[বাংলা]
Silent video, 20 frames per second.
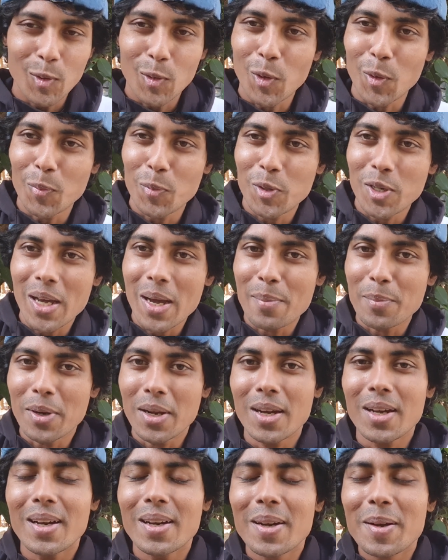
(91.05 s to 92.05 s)
গল্পটা আমরা
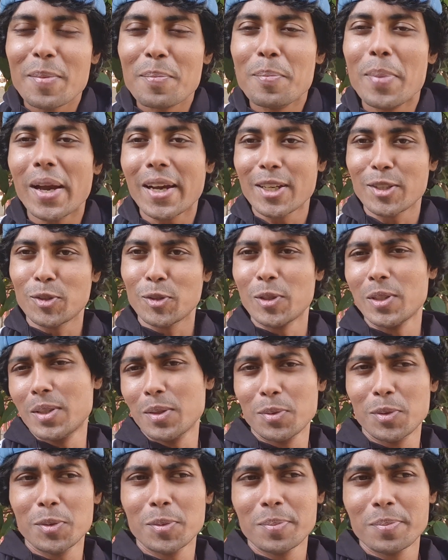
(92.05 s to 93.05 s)
ব্যাকে চলে যাব